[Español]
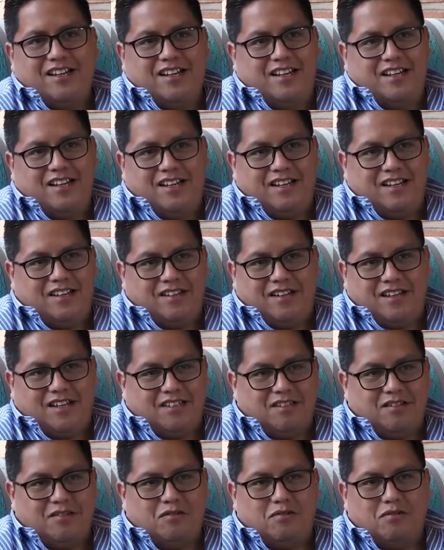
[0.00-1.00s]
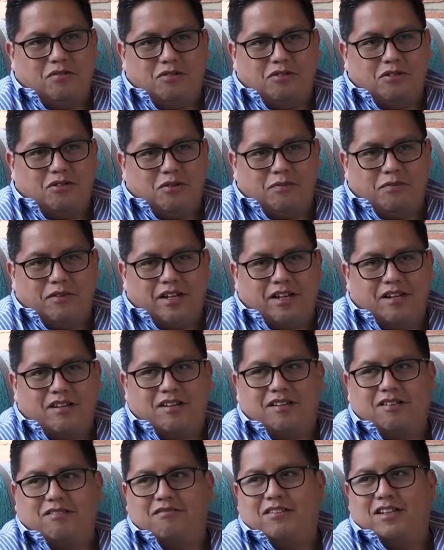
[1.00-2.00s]
eh, hacer un curso y obtener
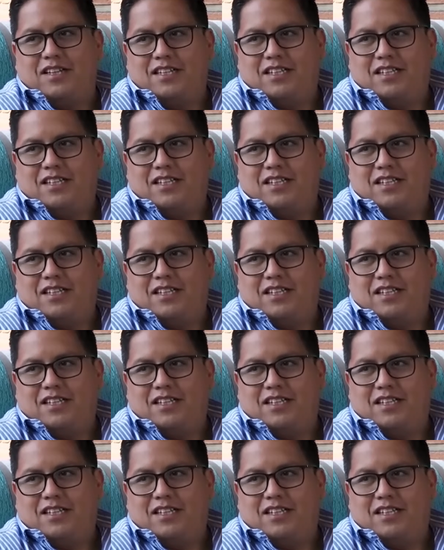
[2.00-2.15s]
este, una